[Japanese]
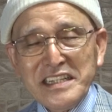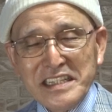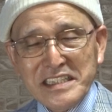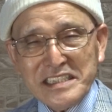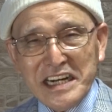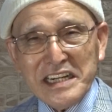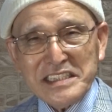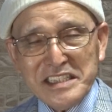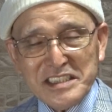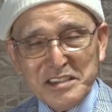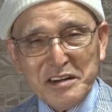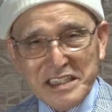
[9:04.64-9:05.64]
1回に
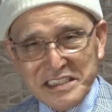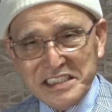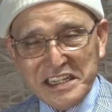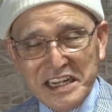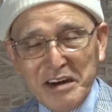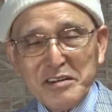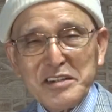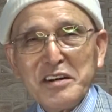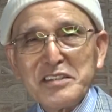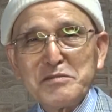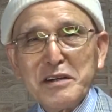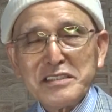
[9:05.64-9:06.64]
1度はきれいに歯
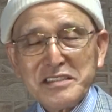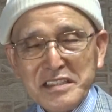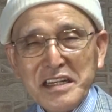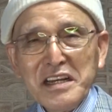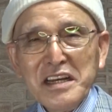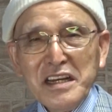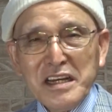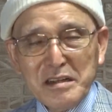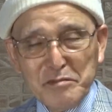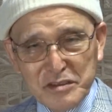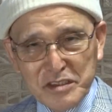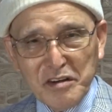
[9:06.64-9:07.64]
をしますし、
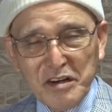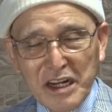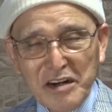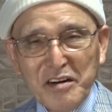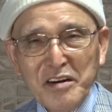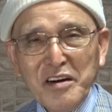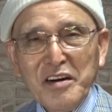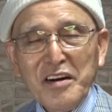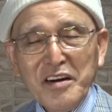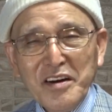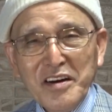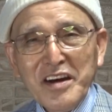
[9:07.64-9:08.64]
もちろんあの
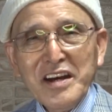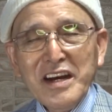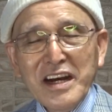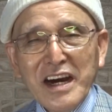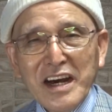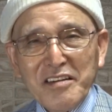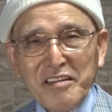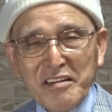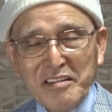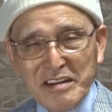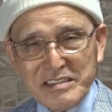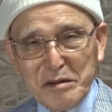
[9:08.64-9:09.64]
あの
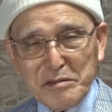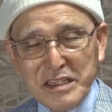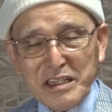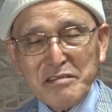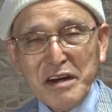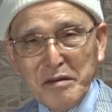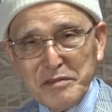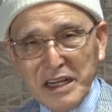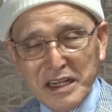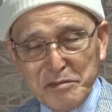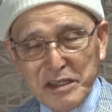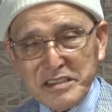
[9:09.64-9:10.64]
ご飯食べた後は
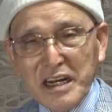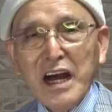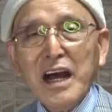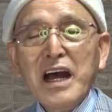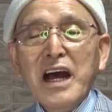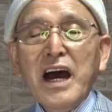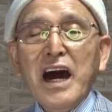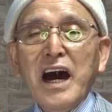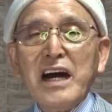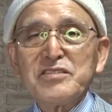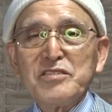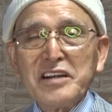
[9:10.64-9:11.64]
磨きますが
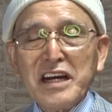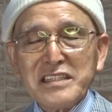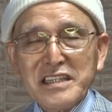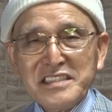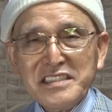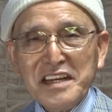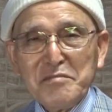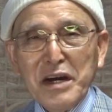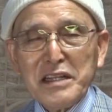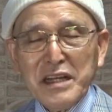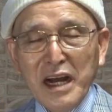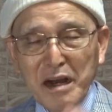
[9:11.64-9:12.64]
あそんな形で、
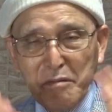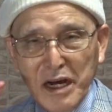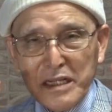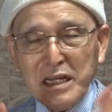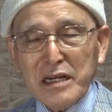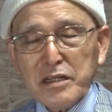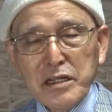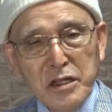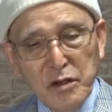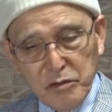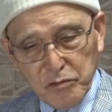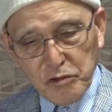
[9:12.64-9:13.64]
まあ、歯がまあなんこ
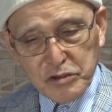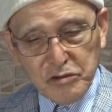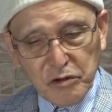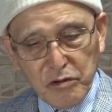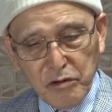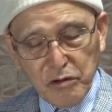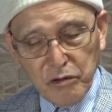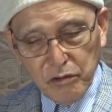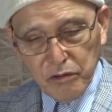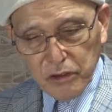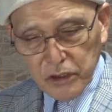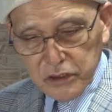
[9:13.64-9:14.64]
の人こ
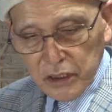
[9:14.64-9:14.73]
の